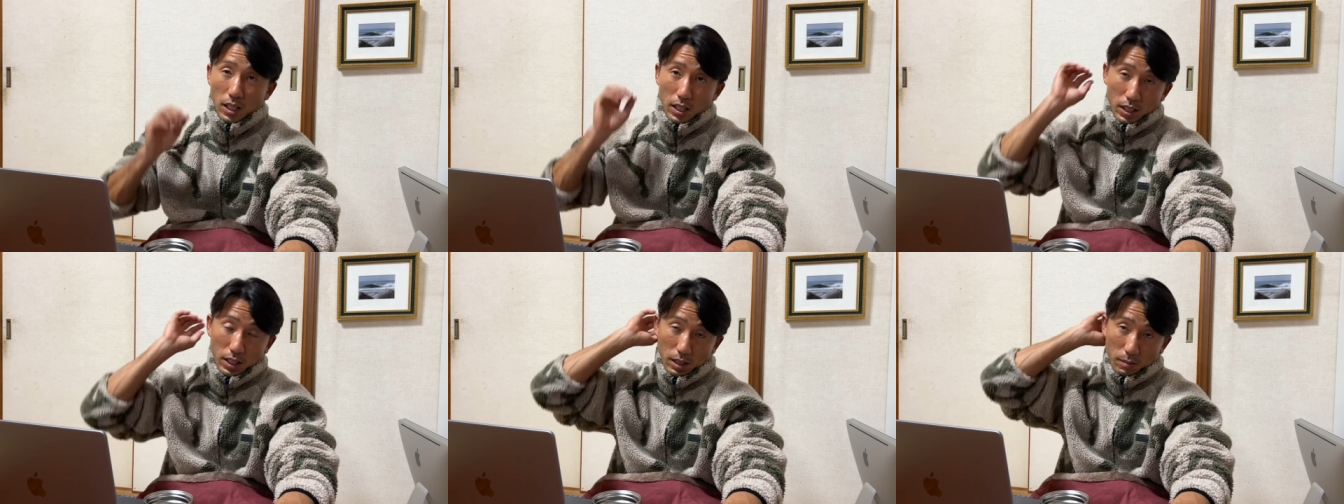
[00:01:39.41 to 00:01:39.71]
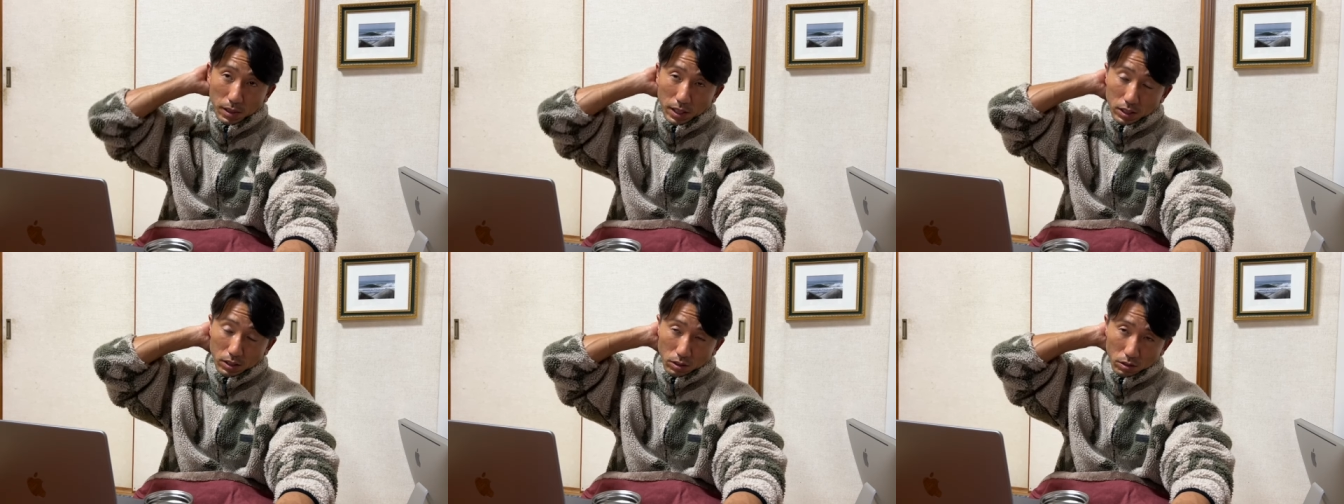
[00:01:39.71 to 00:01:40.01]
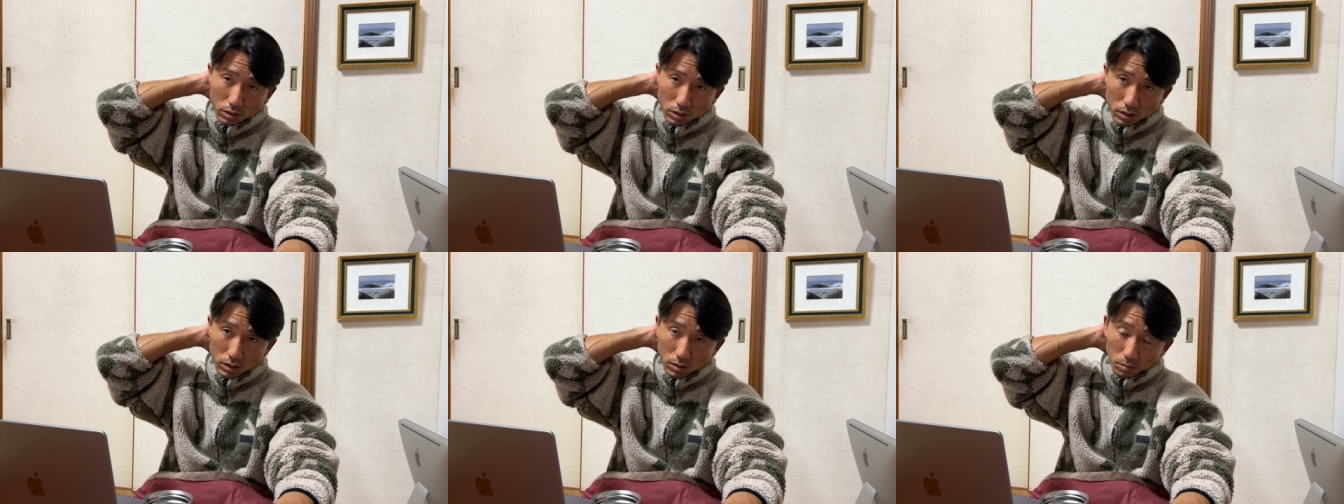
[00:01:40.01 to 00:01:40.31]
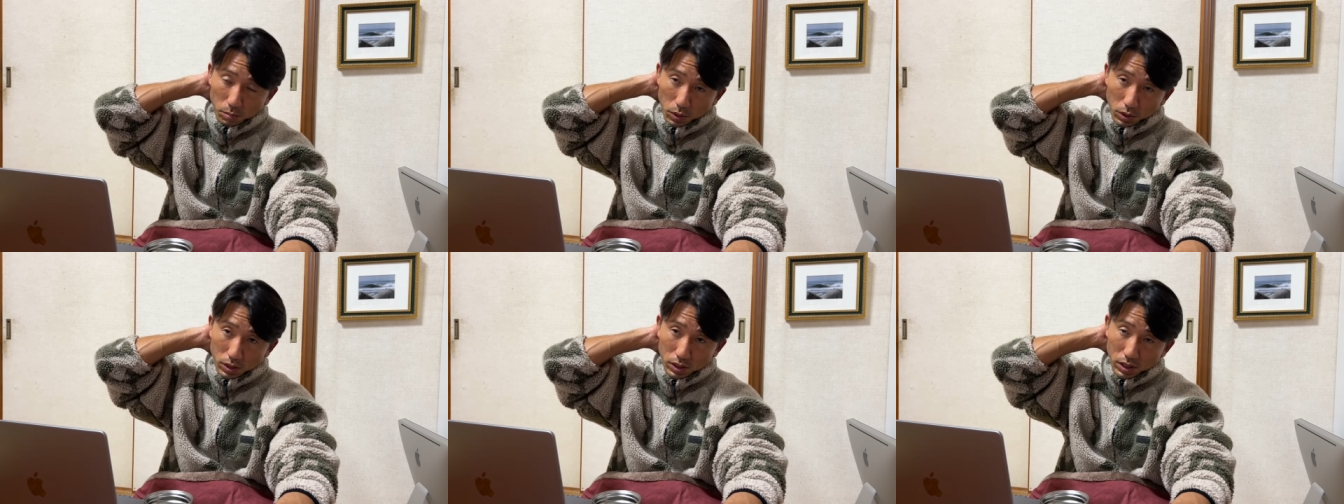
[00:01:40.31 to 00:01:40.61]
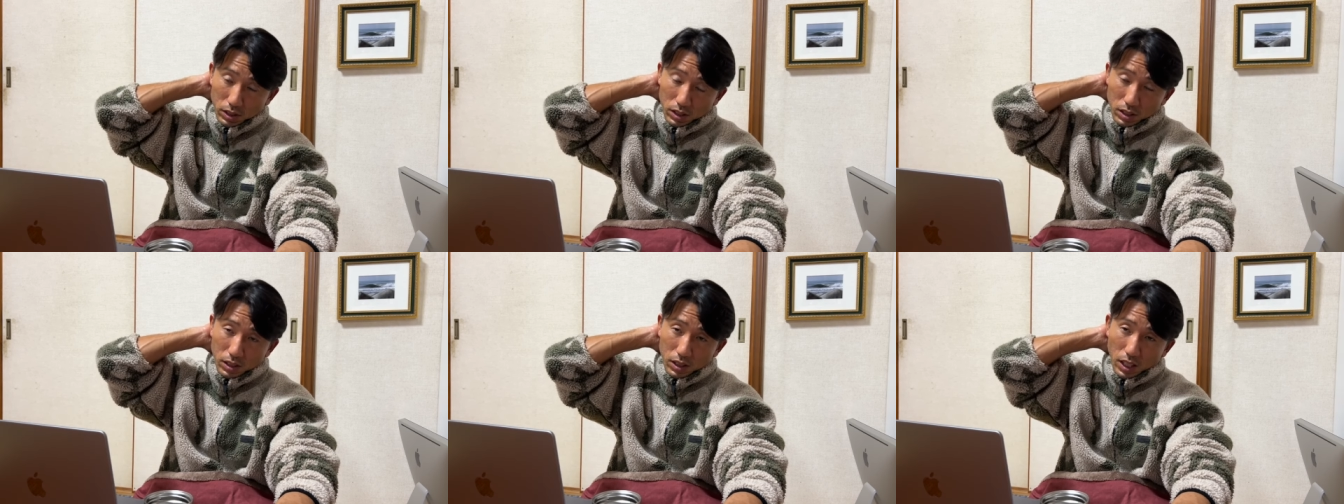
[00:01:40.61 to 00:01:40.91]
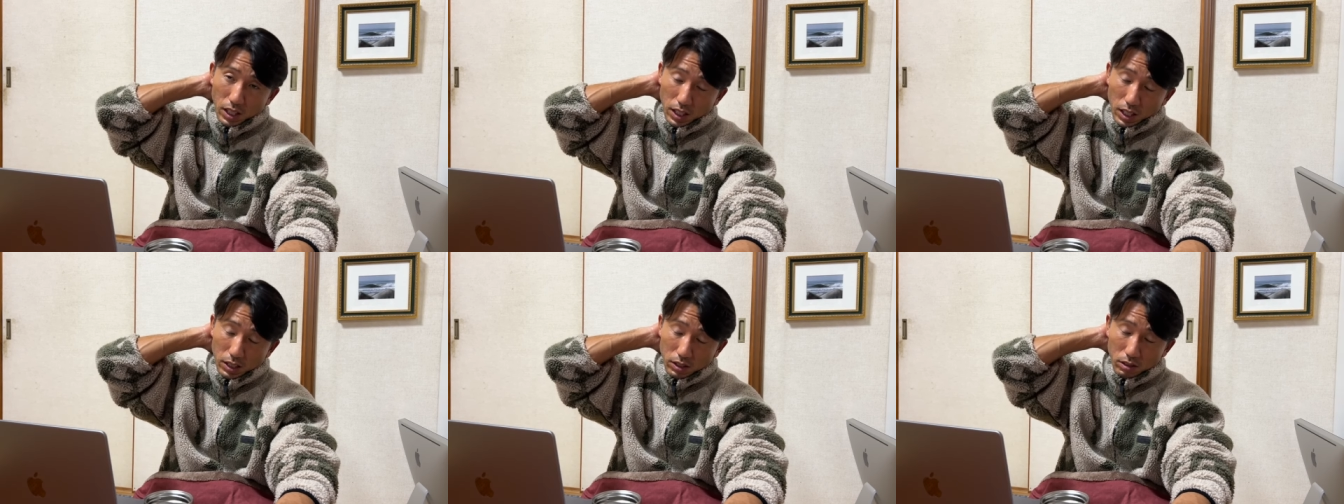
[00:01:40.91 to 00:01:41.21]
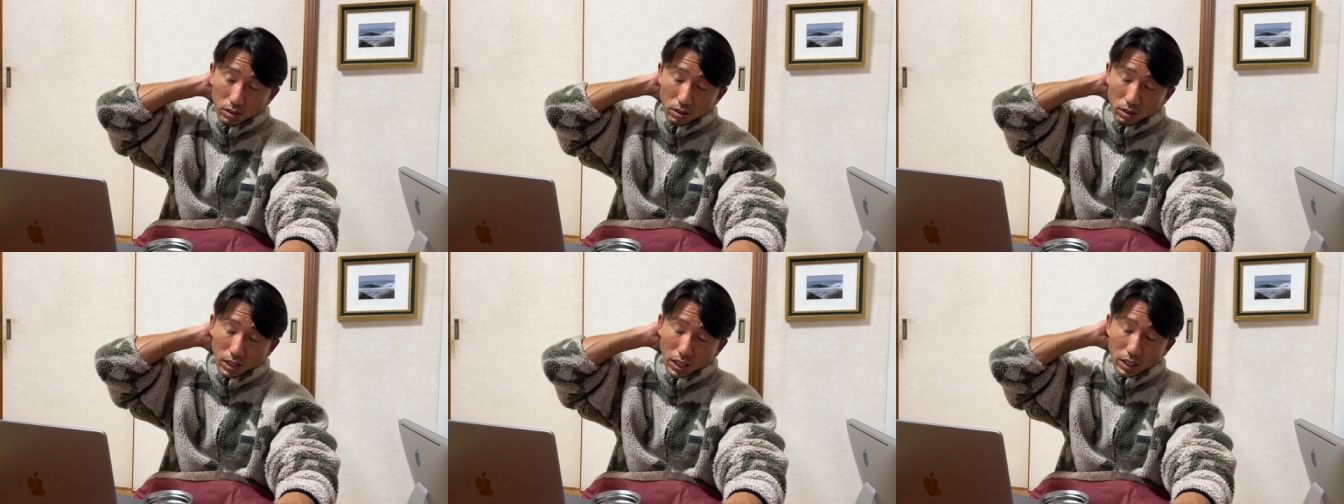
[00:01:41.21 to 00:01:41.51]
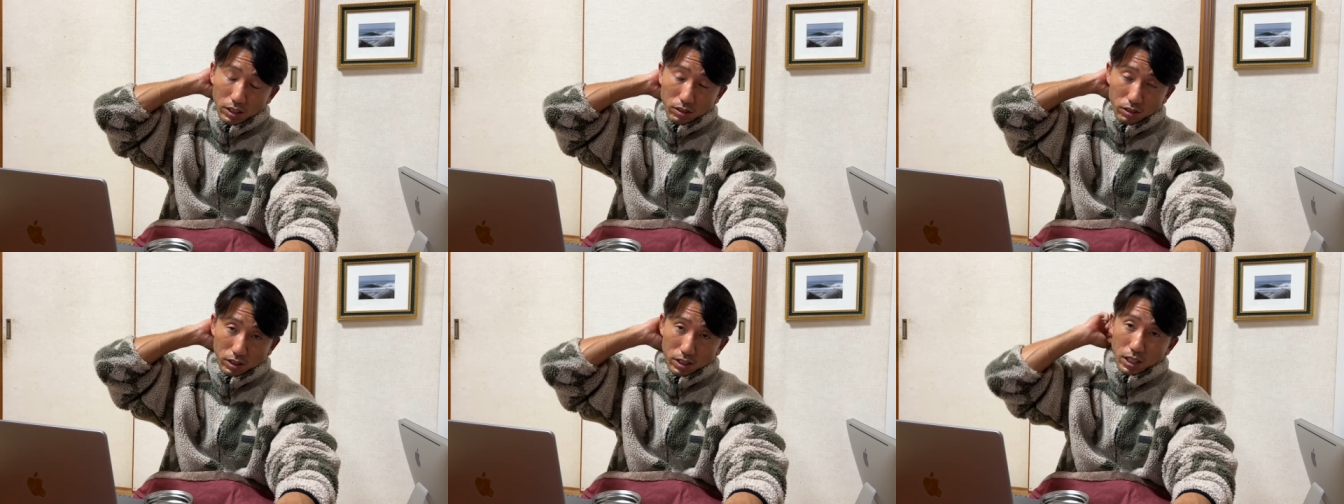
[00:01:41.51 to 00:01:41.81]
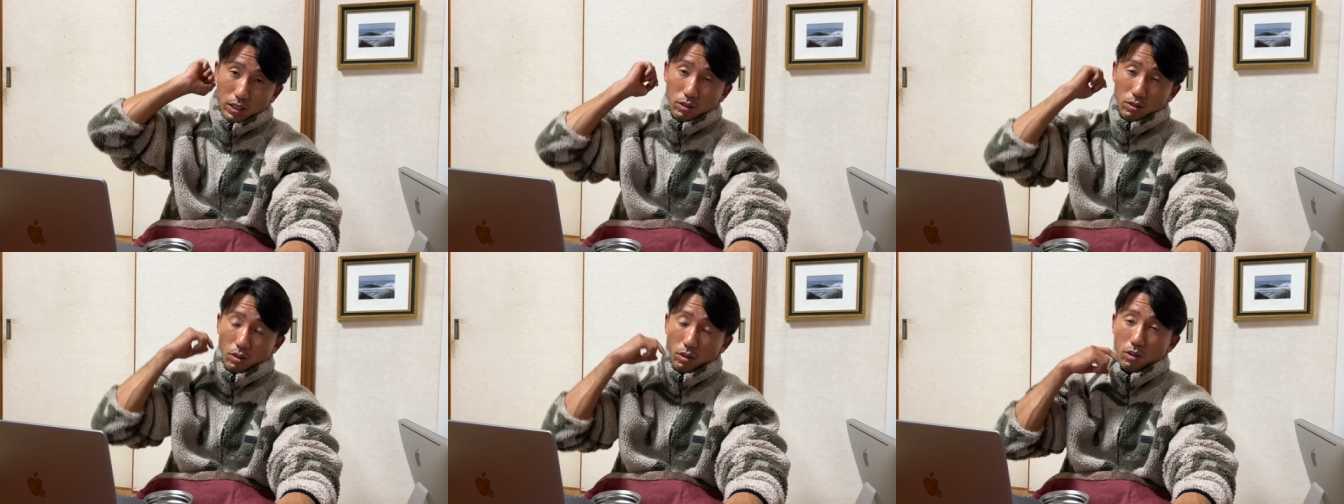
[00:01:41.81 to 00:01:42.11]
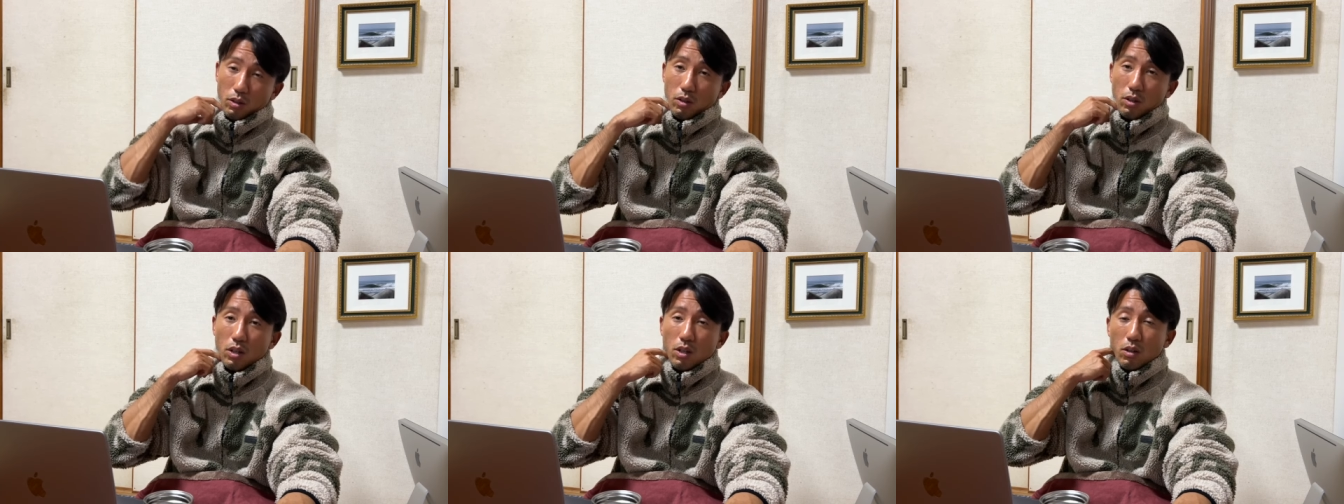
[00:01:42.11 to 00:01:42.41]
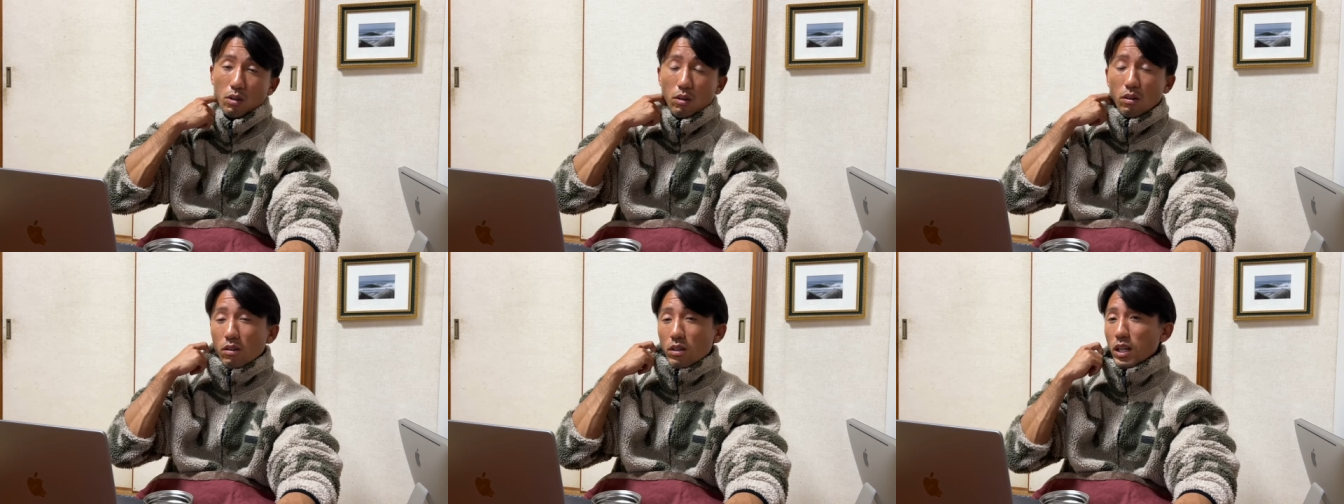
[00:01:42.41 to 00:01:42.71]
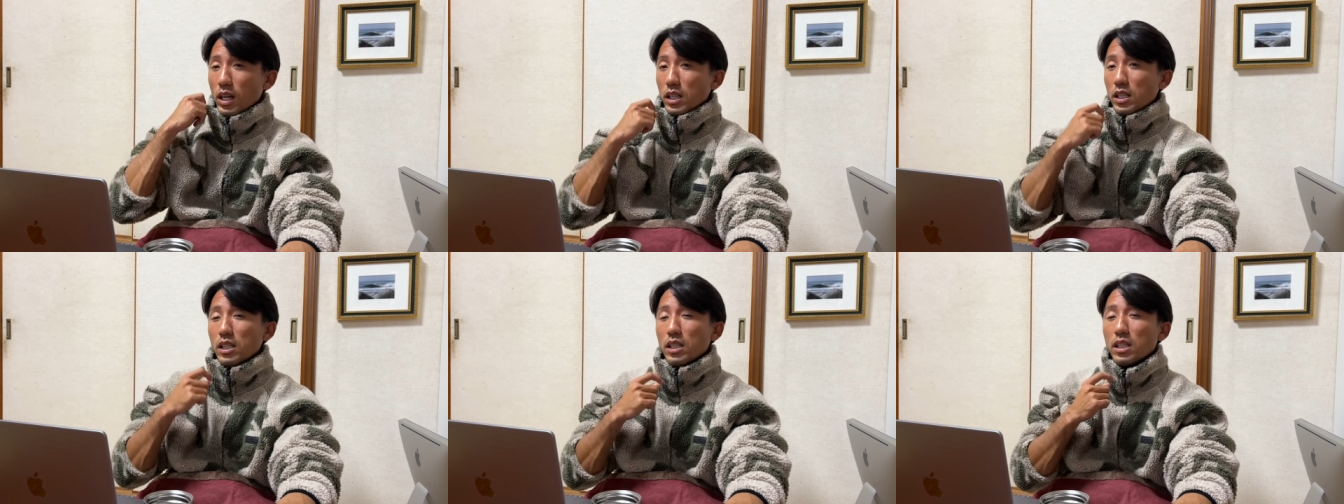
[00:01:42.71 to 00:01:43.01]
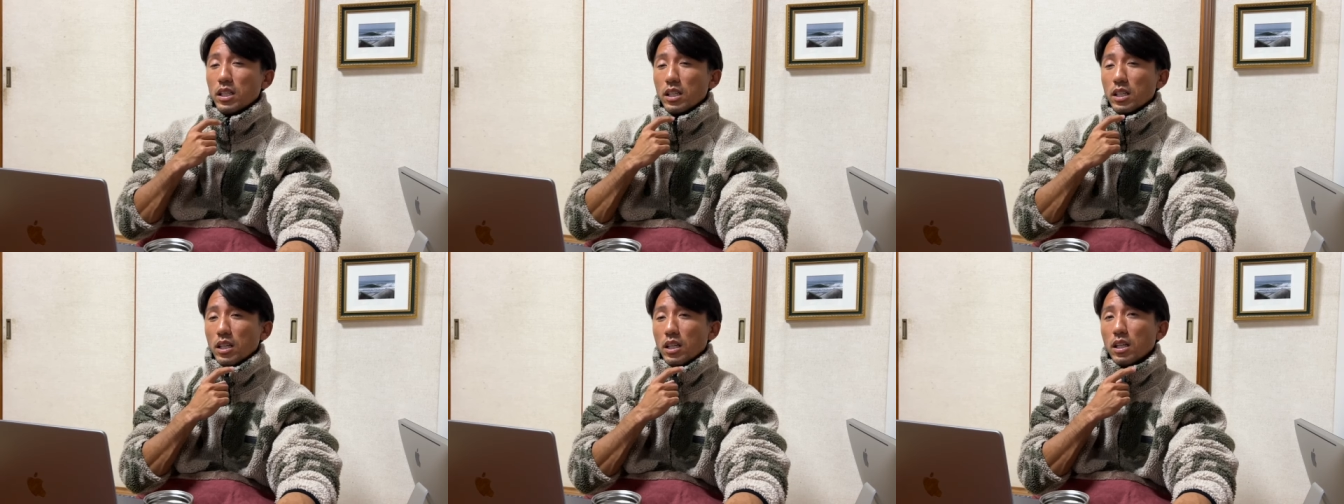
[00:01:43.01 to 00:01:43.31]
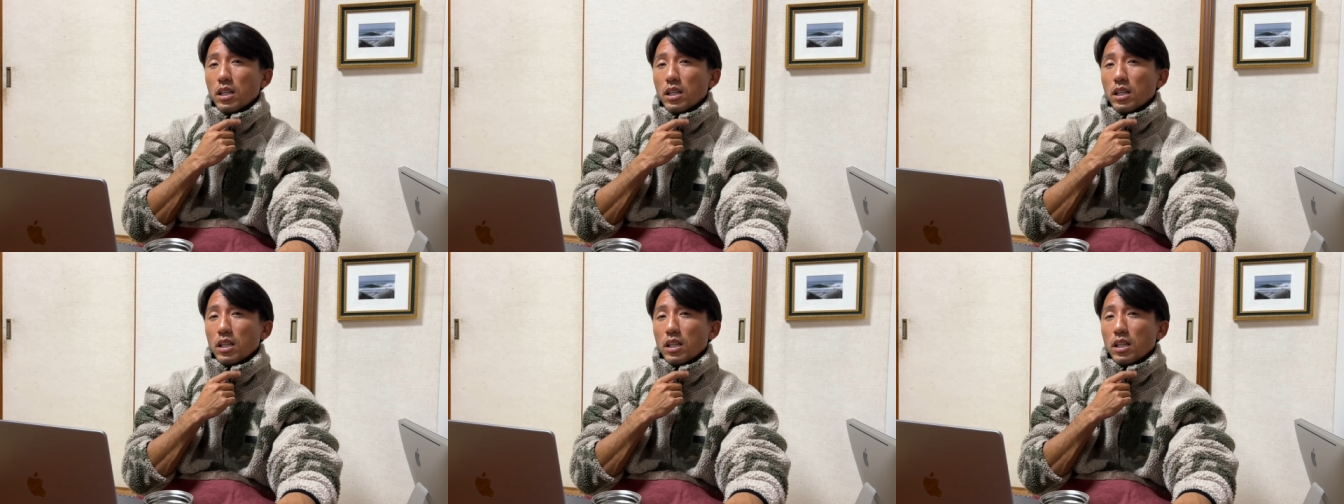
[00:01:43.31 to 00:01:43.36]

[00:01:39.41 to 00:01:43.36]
で、まあ、そう、僕ね、結論から言っちゃうと、今回、